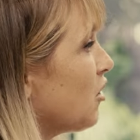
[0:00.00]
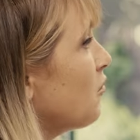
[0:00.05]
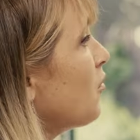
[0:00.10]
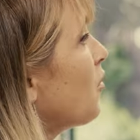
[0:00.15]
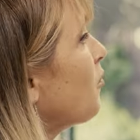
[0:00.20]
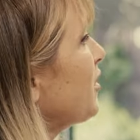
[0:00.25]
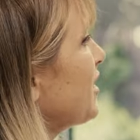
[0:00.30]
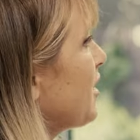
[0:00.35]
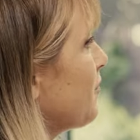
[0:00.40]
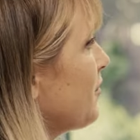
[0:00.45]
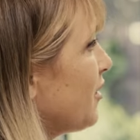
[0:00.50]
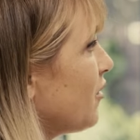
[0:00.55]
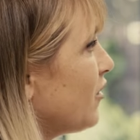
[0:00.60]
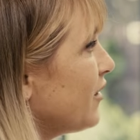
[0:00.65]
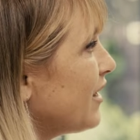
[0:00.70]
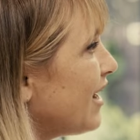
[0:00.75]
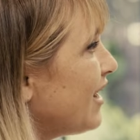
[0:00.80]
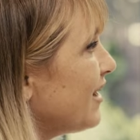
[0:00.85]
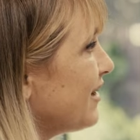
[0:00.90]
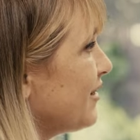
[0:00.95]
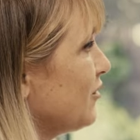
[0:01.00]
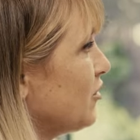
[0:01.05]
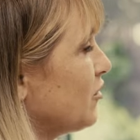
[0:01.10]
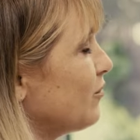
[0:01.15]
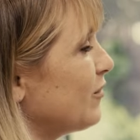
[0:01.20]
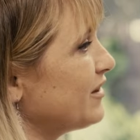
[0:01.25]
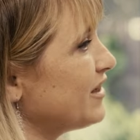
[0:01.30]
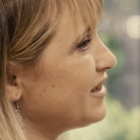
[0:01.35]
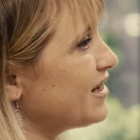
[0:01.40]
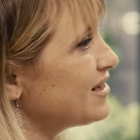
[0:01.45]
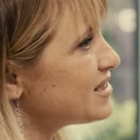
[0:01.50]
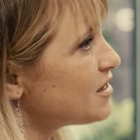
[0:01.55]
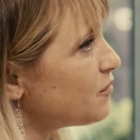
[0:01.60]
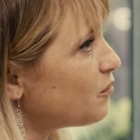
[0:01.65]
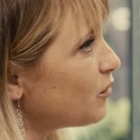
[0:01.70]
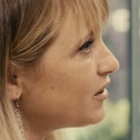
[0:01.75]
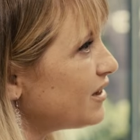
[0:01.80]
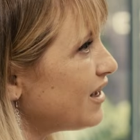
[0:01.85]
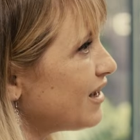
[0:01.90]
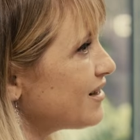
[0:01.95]
cómo podía mejorar, qué otro material se
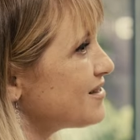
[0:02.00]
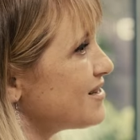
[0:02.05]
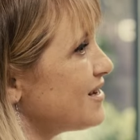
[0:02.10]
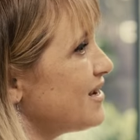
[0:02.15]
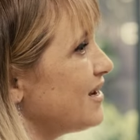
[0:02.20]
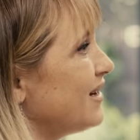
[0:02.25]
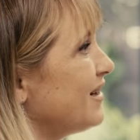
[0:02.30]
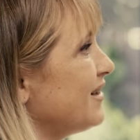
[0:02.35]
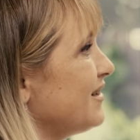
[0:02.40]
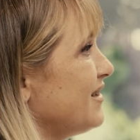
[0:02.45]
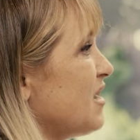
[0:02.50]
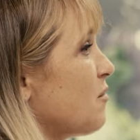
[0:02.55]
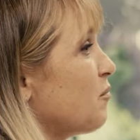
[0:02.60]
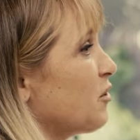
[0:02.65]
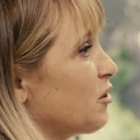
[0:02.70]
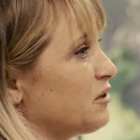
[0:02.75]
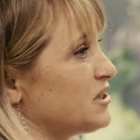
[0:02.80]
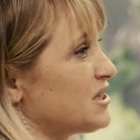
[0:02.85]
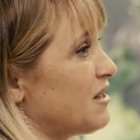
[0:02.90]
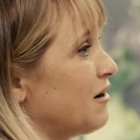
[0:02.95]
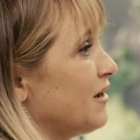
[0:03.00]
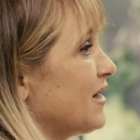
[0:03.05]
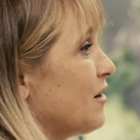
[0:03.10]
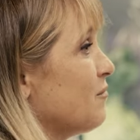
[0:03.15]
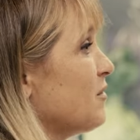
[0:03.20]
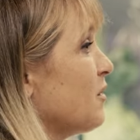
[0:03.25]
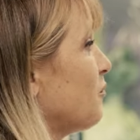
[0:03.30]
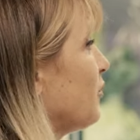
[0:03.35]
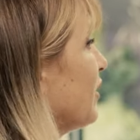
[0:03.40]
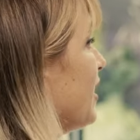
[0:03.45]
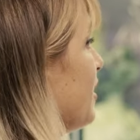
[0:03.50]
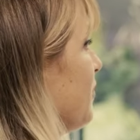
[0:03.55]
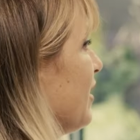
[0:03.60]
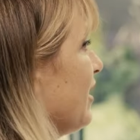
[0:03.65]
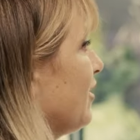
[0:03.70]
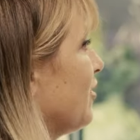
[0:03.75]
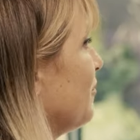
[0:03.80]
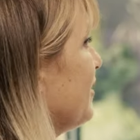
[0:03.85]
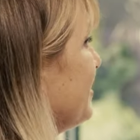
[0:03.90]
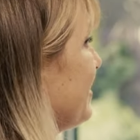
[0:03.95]
podía hacer y aprovechaba también por ahí
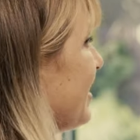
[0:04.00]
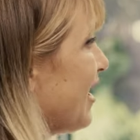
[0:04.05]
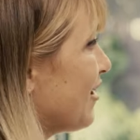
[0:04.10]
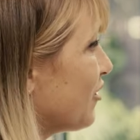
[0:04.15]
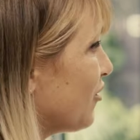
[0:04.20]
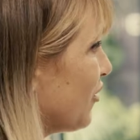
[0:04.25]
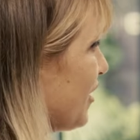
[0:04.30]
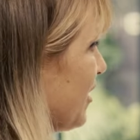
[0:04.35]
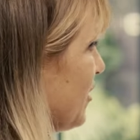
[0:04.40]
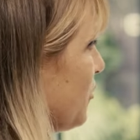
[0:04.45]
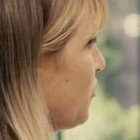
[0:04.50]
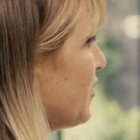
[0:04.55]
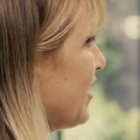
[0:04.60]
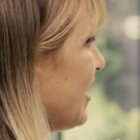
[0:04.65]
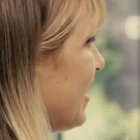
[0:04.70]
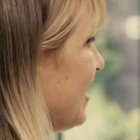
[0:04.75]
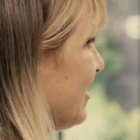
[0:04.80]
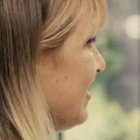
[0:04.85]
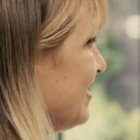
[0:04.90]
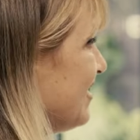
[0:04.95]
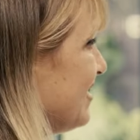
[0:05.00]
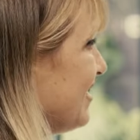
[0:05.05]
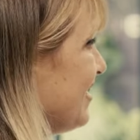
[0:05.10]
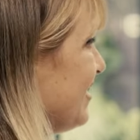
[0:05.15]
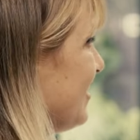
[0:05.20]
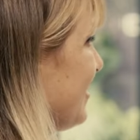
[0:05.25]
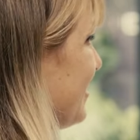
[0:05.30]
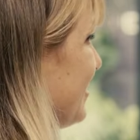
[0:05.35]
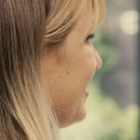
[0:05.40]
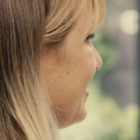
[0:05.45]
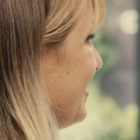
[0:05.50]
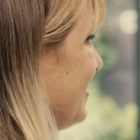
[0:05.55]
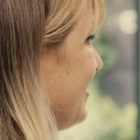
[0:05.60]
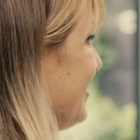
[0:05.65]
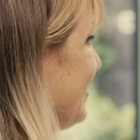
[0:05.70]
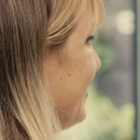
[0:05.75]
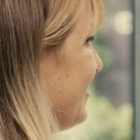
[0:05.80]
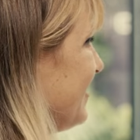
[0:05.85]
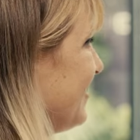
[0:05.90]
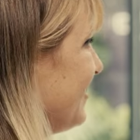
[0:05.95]
para comentar algo de Luna
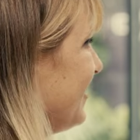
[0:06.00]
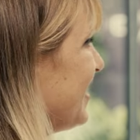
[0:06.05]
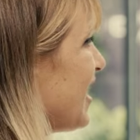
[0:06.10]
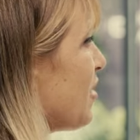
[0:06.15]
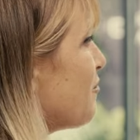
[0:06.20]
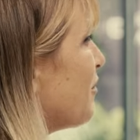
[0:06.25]
y ir